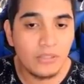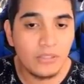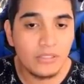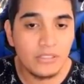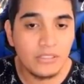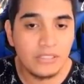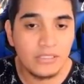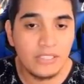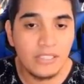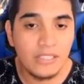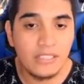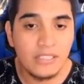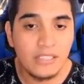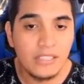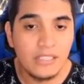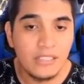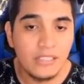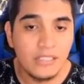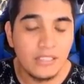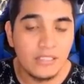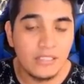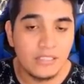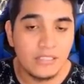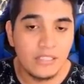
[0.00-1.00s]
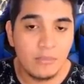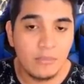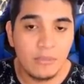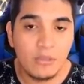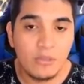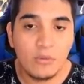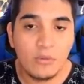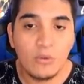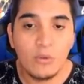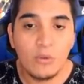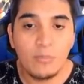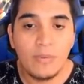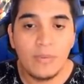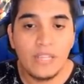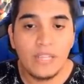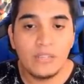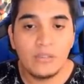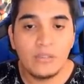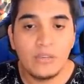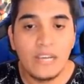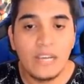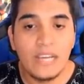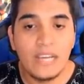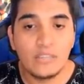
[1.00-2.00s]
Dice, terminó
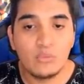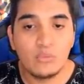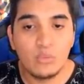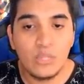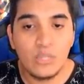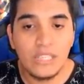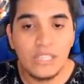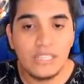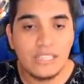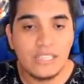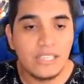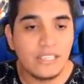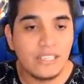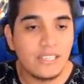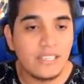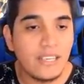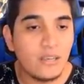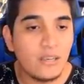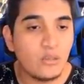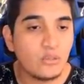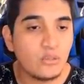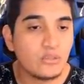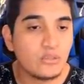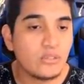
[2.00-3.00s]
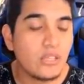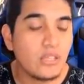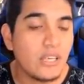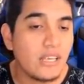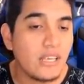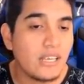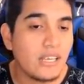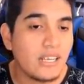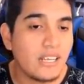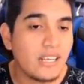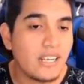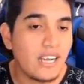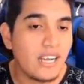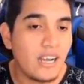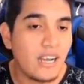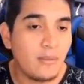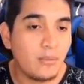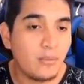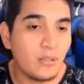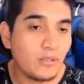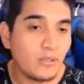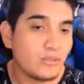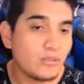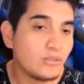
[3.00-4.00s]
culpando a Twitter y a los
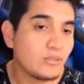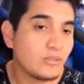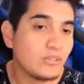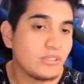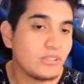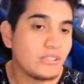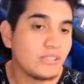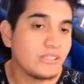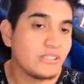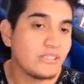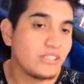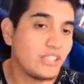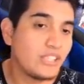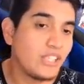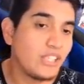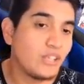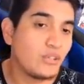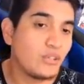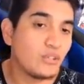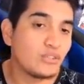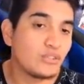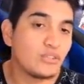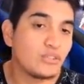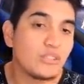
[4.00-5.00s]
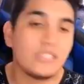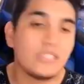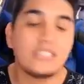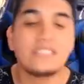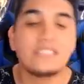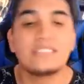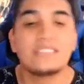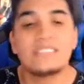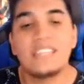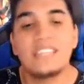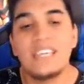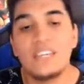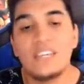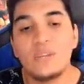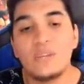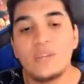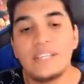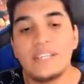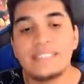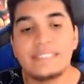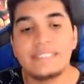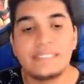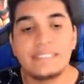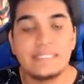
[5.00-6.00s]
cabros chicos
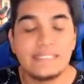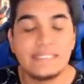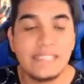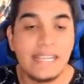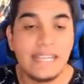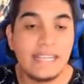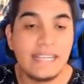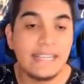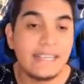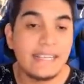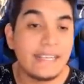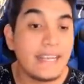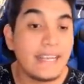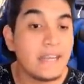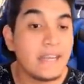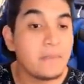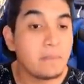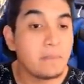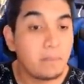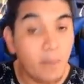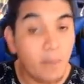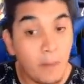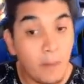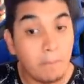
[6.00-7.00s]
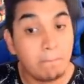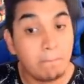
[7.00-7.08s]
seguidores del K-pop.